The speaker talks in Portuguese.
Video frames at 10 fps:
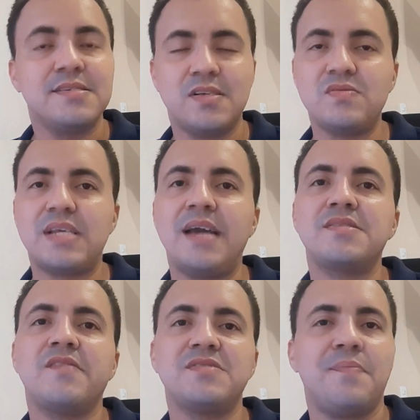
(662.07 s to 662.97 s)
são
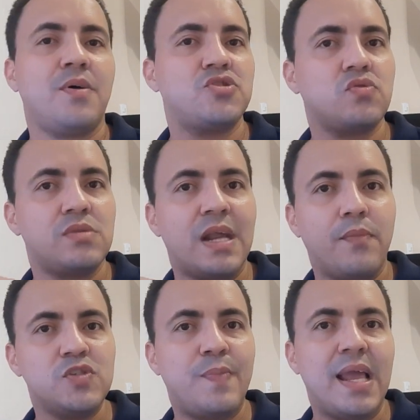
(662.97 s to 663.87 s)
sites que você pode encontrar
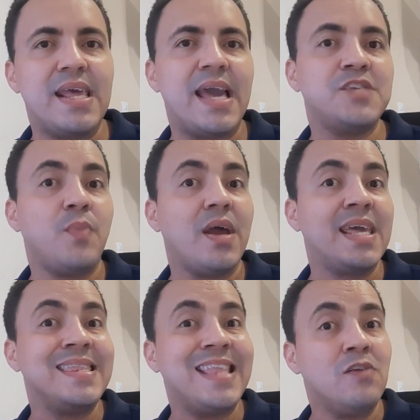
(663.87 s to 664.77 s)
bons PLRs,
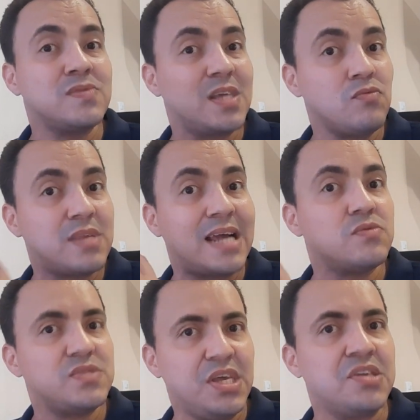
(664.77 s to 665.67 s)
porém não são
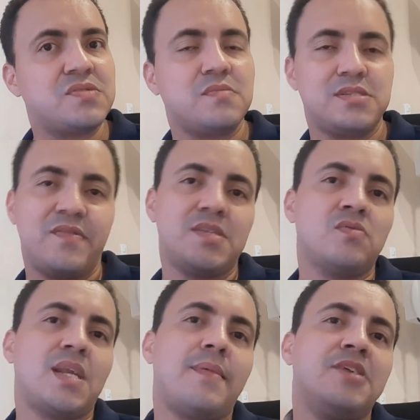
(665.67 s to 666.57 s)
traduzidos. Você vai ter
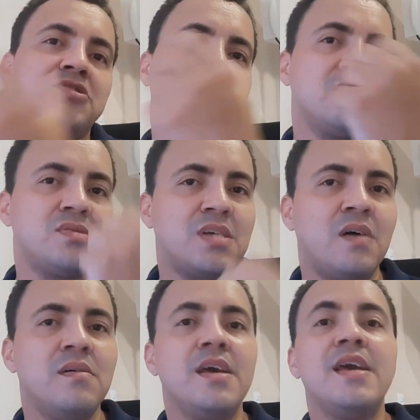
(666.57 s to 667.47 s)
o trabalho de
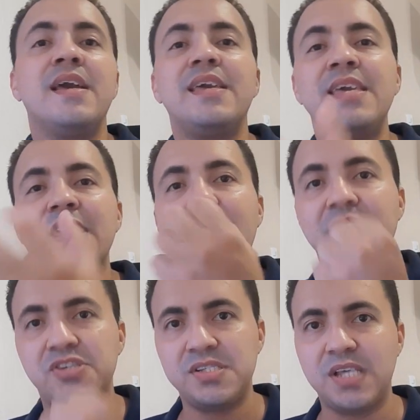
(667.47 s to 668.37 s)
tradução e
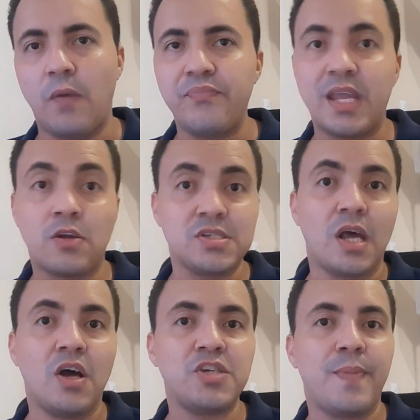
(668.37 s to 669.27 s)
edição. Na
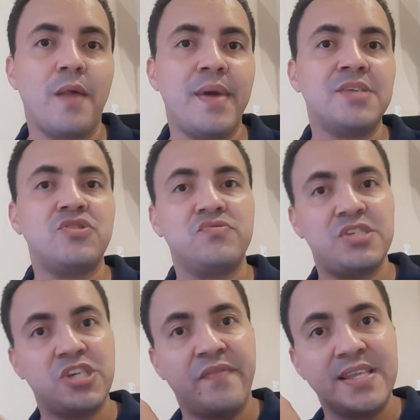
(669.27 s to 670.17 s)
nossa loja, pelo menos,
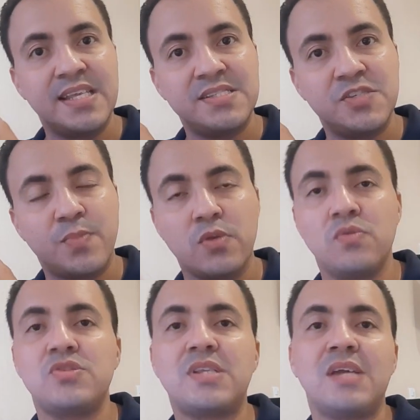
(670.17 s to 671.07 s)
você já vai ter esses
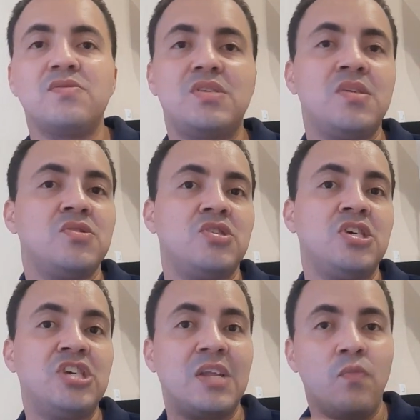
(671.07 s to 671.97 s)
produtos traduzidos
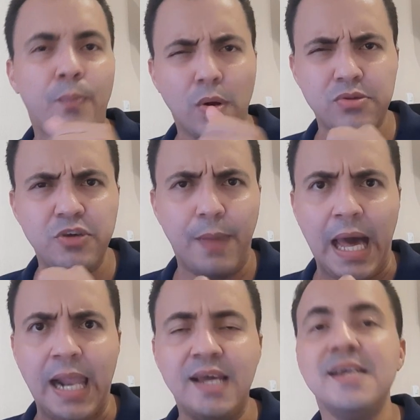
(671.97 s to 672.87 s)
e já no ponto de
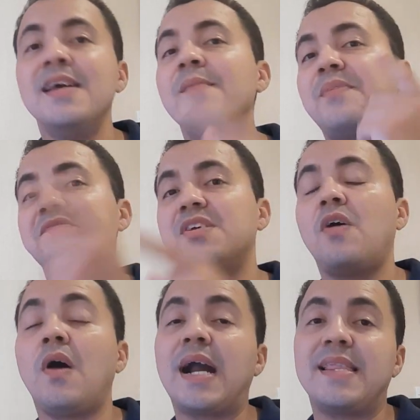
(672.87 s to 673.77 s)
bala para você
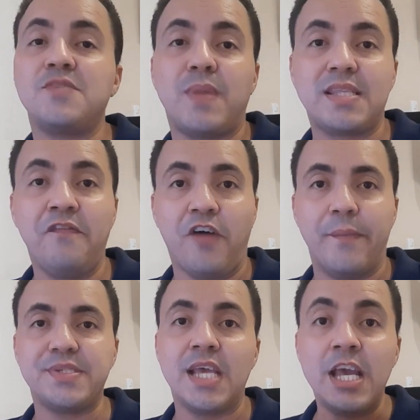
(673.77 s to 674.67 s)
colocar nas
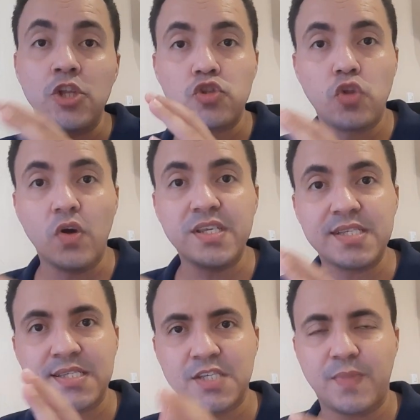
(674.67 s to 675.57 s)
plataformas.
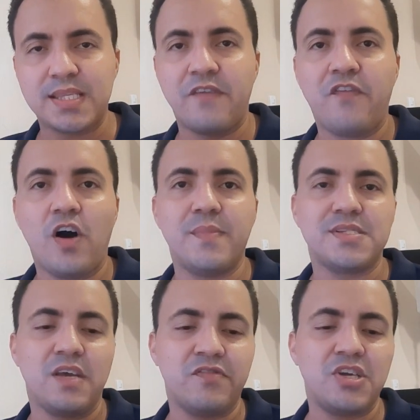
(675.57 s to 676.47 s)
Todas essas
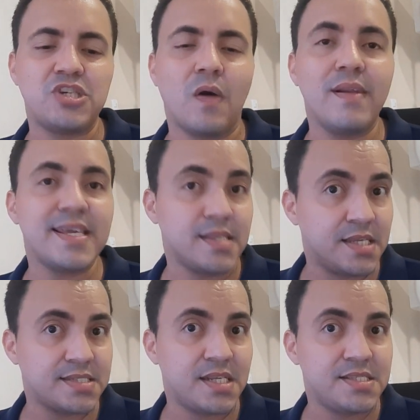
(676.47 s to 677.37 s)
plataformas, eu vou deixar o link na
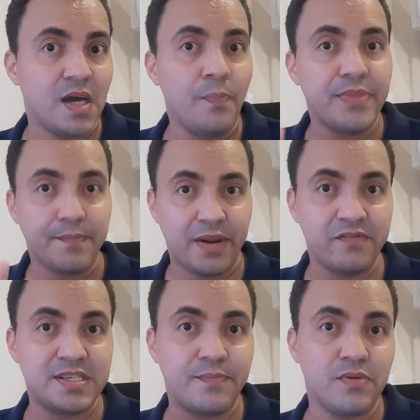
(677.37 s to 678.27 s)
descrição para
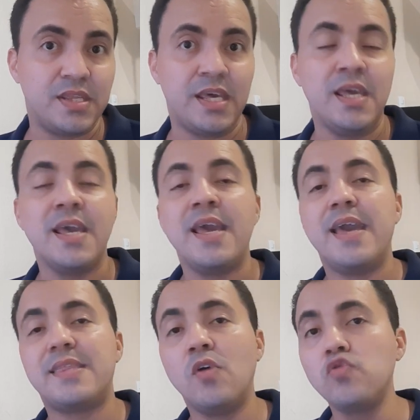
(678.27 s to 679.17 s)
você poder
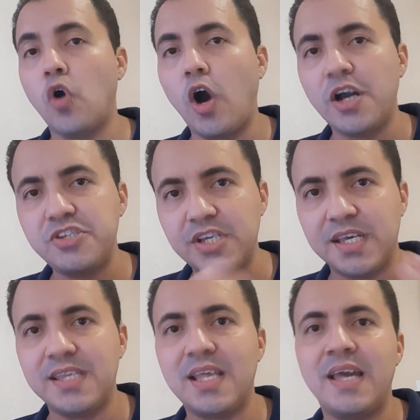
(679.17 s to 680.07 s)
ter um norte
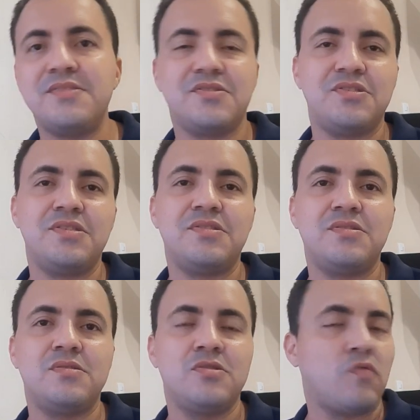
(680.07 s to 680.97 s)
aí, né, de, de,
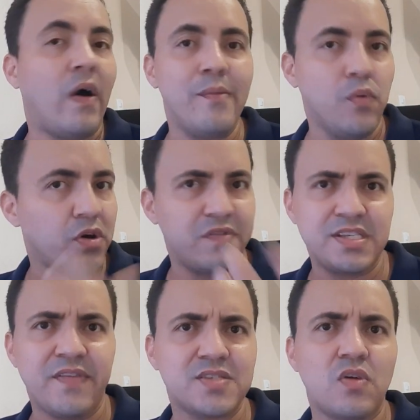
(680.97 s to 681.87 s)
de qual e-book
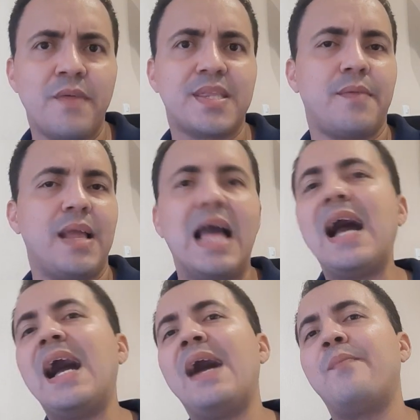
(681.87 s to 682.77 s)
você vai escolher para
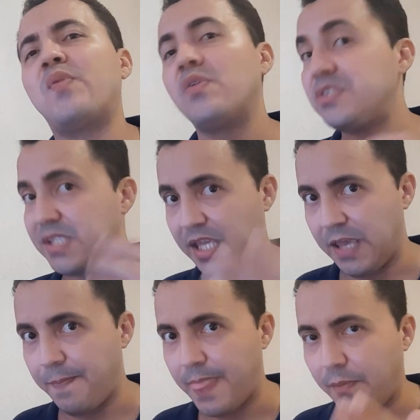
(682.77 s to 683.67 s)
trabalhar, por onde
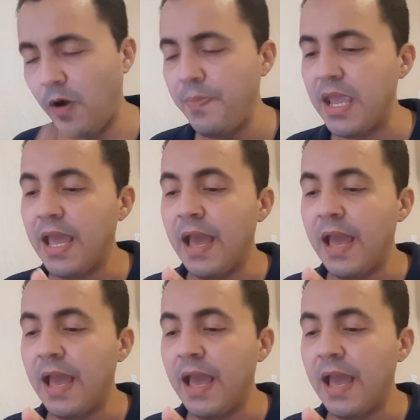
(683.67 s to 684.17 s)
seguir, tá bom?